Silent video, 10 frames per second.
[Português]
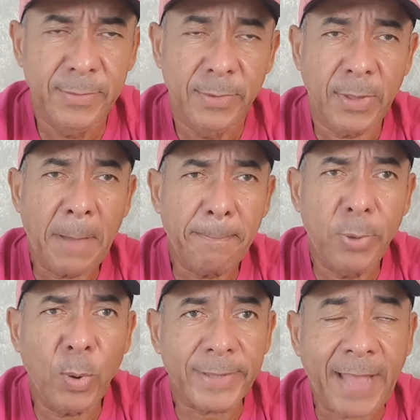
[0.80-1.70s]
Olá,
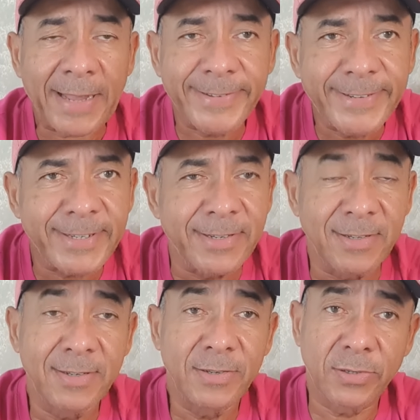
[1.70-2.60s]
boa tarde.
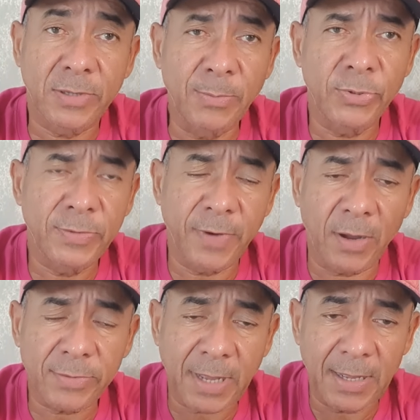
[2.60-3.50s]
Estamos de
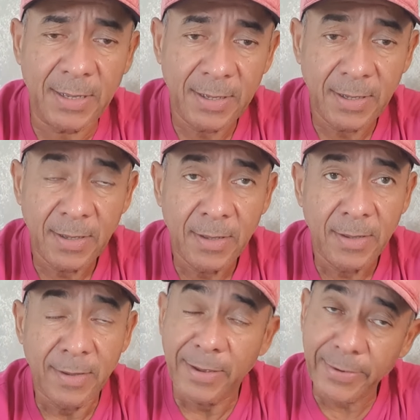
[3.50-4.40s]
volta.
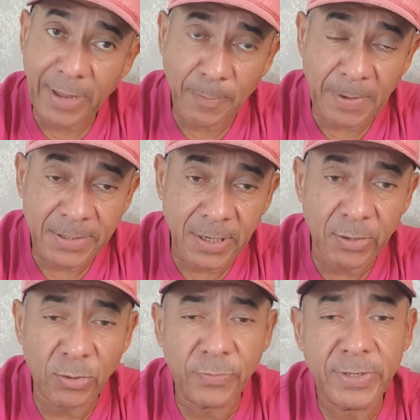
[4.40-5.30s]
E quero passar
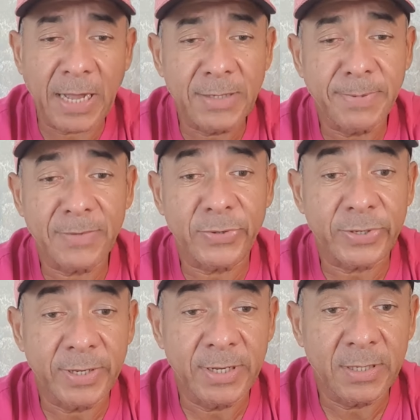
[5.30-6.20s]
aqui uma novidade para
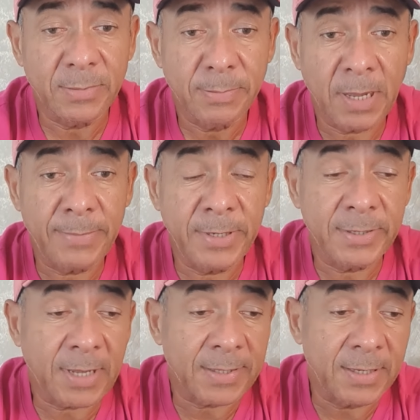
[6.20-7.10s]
vocês. Para mim
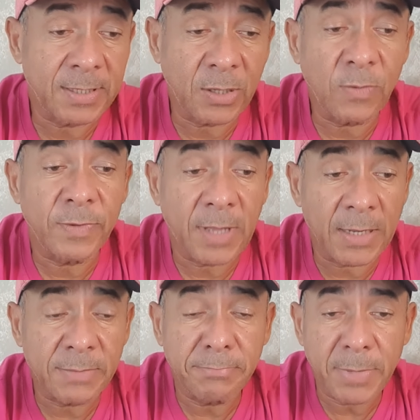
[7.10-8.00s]
está sendo até
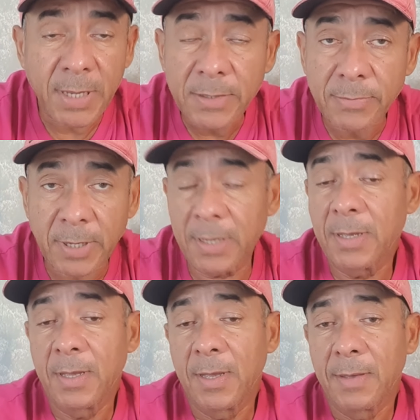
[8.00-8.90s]
novidade mesmo, né?
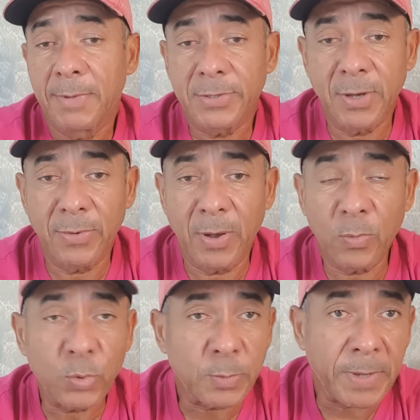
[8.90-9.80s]
Pessoal,
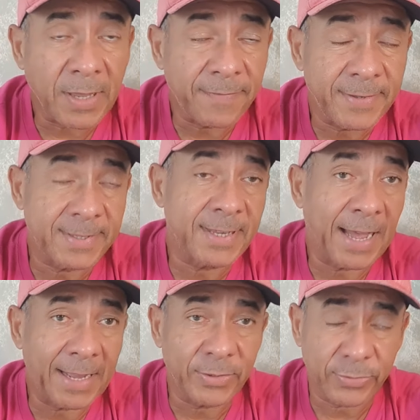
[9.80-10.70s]
alguns
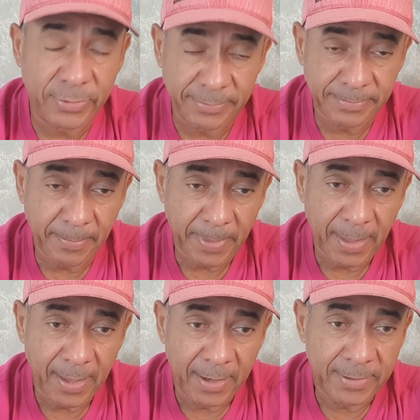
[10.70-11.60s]
beneficiários
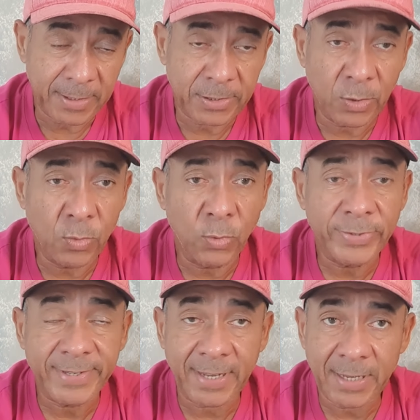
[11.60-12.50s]
já estão
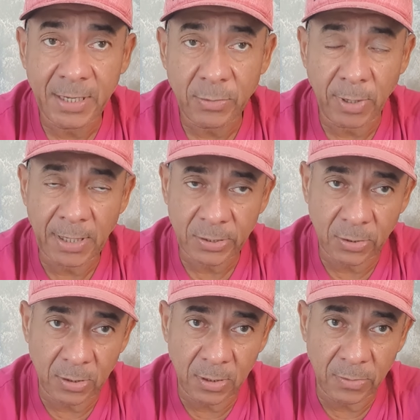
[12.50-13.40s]
conseguindo. Olha
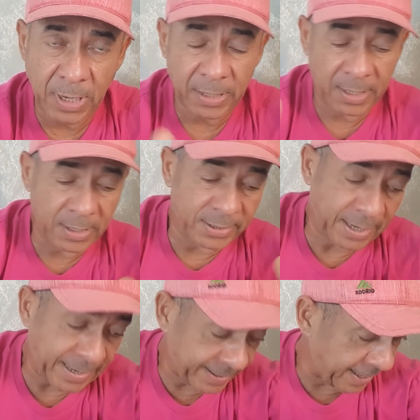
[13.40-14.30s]
só, eu quero até
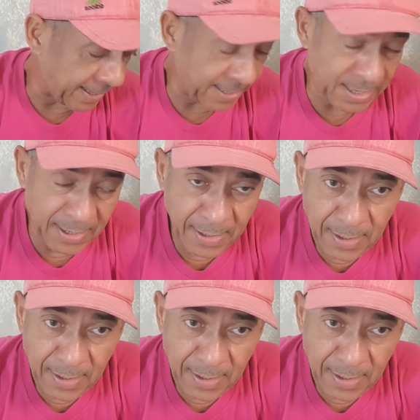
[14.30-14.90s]
deixar na tela aqui